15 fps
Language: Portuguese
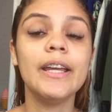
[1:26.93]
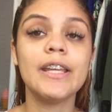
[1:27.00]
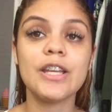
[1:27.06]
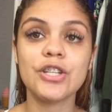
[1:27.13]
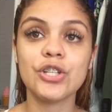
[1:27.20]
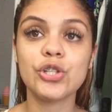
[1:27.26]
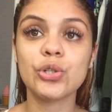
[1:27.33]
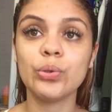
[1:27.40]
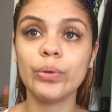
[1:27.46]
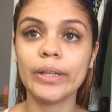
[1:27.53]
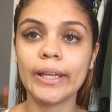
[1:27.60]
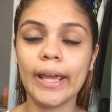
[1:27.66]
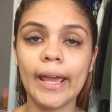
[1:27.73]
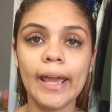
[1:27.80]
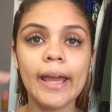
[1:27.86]
e a gente não
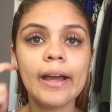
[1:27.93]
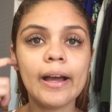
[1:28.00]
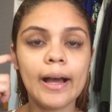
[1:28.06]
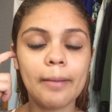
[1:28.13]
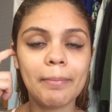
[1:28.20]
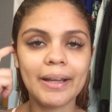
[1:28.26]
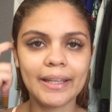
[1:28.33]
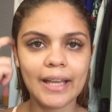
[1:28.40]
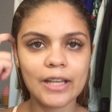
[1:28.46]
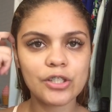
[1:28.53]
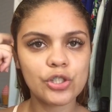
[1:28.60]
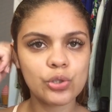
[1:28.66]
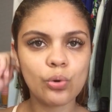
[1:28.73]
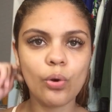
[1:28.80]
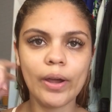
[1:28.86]
quer a
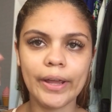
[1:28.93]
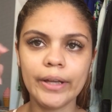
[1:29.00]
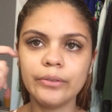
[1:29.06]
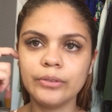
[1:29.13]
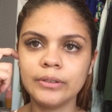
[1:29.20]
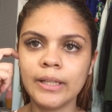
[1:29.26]
maquiagem escorrendo,